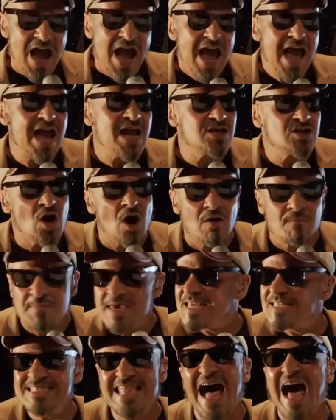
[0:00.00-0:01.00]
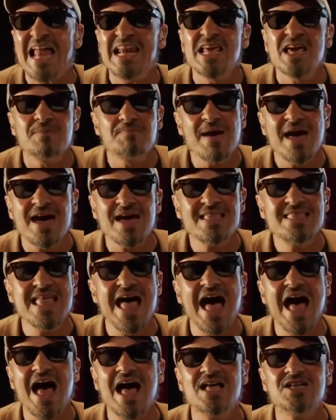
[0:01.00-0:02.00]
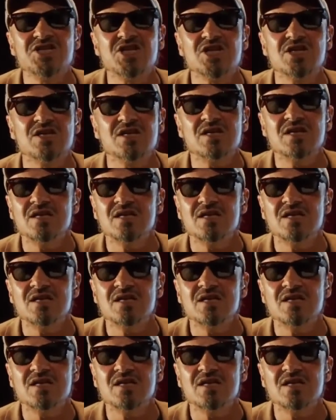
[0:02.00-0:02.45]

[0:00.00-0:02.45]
Em nome da liberdade.